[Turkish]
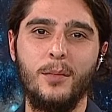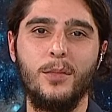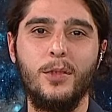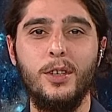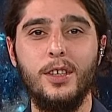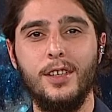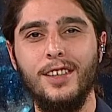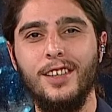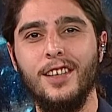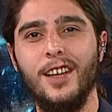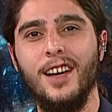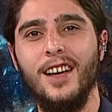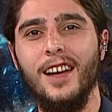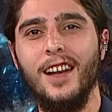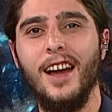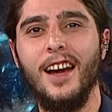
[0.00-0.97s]
Bu işin
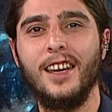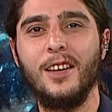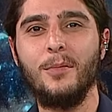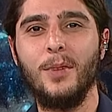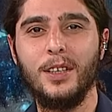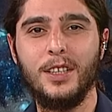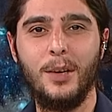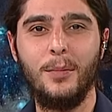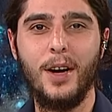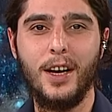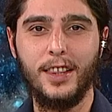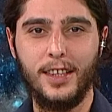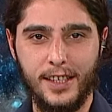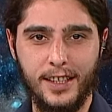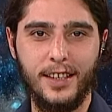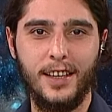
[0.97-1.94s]
daha ileriki
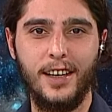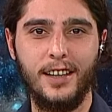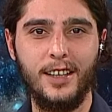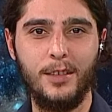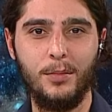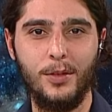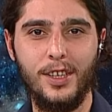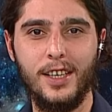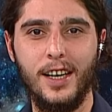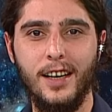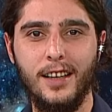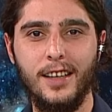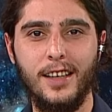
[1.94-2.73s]
basamaklarında artık bir iş